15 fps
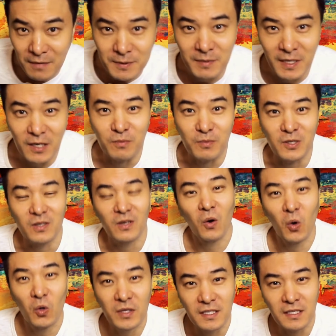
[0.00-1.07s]
반갑습니다 여러분
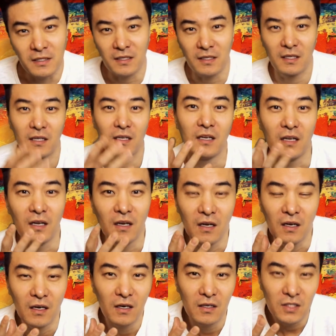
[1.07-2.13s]
오늘은
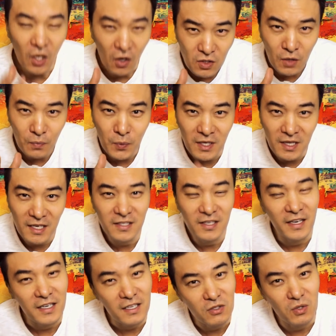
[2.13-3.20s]
성적표에 대해서
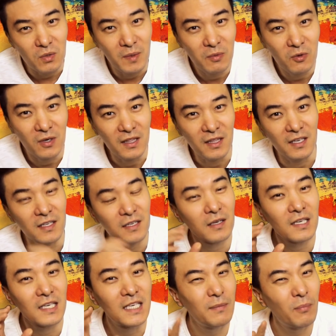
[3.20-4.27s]
얘기를 조금 해볼 것 같아요
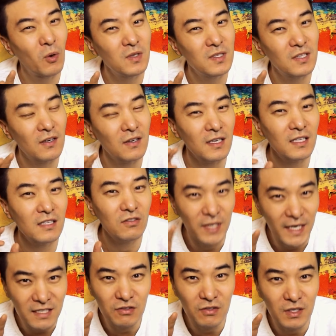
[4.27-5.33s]
기본적인
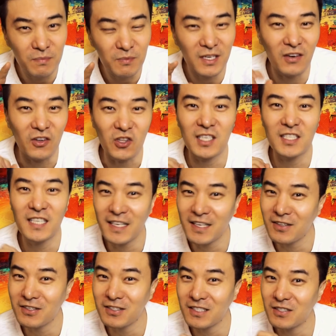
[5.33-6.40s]
트랜스크립트가 어떻게
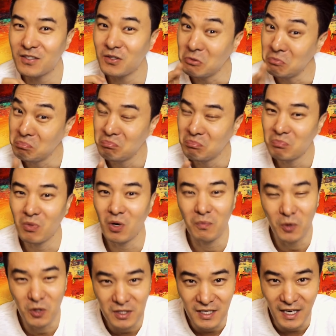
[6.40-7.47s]
생겼는지도 뭐
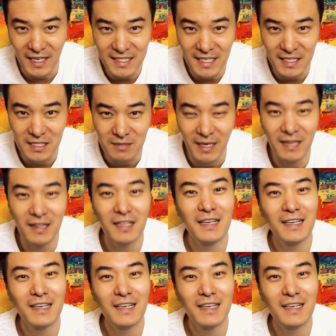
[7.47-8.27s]
본인들 아시겠지만